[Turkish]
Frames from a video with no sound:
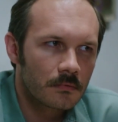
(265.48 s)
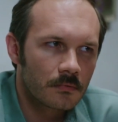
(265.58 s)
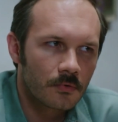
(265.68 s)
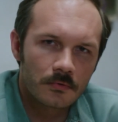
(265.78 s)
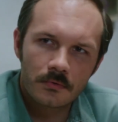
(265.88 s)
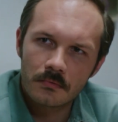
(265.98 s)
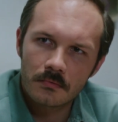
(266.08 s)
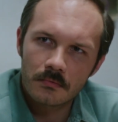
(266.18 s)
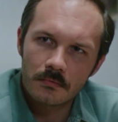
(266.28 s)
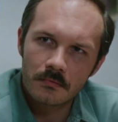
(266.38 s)
Ne oldu?
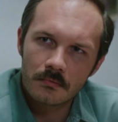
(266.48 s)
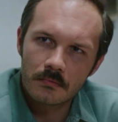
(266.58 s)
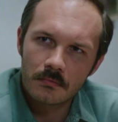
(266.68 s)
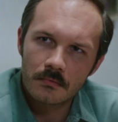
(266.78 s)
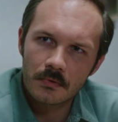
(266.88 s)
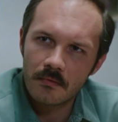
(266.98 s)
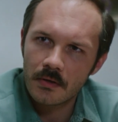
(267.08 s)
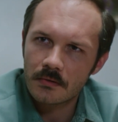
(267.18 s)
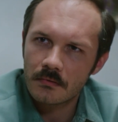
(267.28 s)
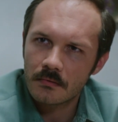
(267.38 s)
Ne
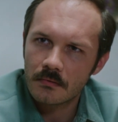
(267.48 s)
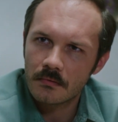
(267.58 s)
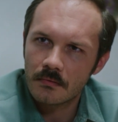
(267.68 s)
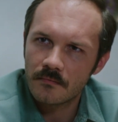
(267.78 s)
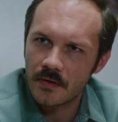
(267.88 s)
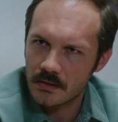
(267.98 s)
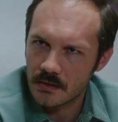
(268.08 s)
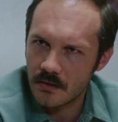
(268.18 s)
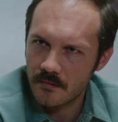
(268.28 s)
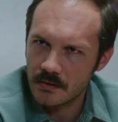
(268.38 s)
var? Ferhat'la kavga